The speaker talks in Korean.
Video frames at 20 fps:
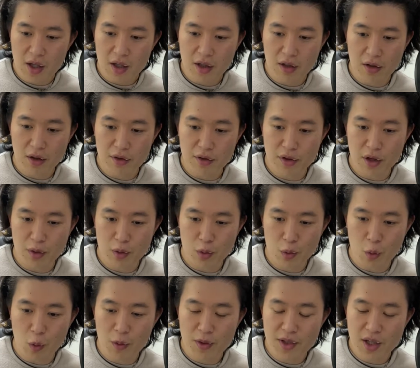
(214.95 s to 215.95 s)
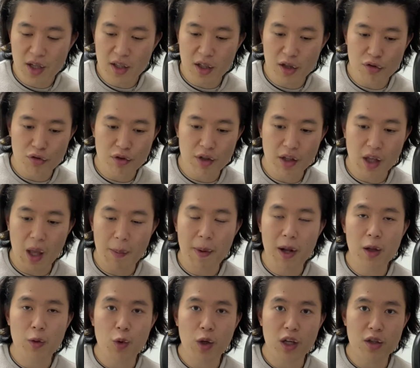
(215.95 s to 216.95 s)
그런 이제 농장 기술이
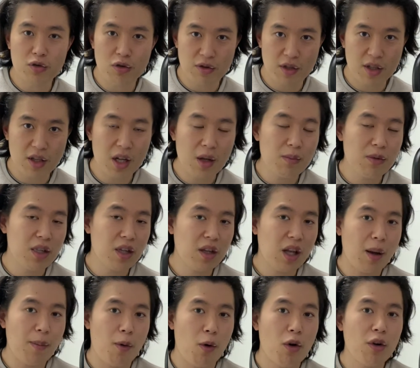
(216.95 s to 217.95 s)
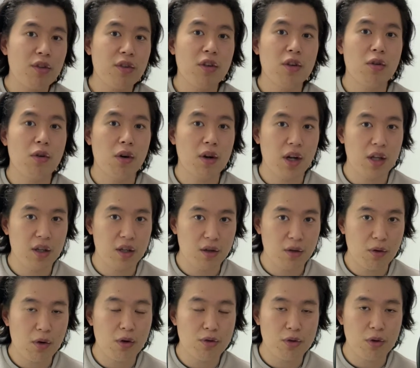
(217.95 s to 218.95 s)
개발되기 전에 사람들이 다 먹었을
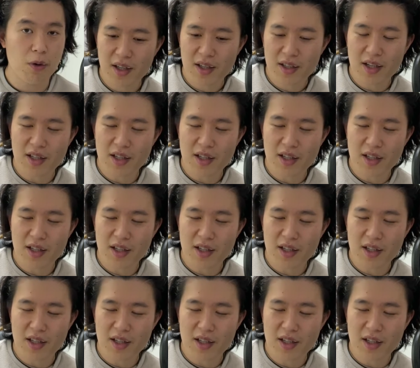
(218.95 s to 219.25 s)
거라는 거죠.